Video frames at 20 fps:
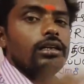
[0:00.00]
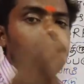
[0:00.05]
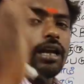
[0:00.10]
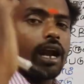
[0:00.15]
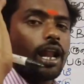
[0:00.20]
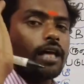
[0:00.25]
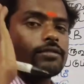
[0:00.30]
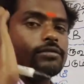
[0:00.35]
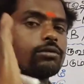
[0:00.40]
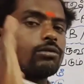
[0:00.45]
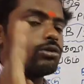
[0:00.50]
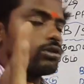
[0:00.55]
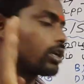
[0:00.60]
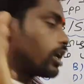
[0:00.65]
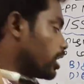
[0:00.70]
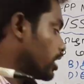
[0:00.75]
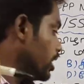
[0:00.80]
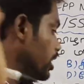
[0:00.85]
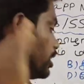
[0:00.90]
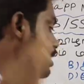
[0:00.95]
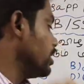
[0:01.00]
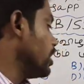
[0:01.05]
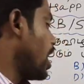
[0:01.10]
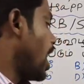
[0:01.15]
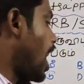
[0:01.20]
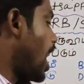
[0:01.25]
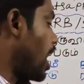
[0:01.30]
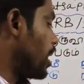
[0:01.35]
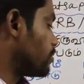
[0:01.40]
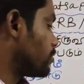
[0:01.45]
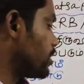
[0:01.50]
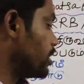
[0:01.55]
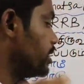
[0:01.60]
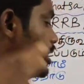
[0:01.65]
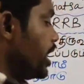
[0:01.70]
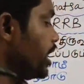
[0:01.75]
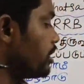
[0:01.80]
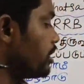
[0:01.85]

நாலு ஆப்ஷன் கொடுத்துருக்காங்க ஆப்ஷன் ஏ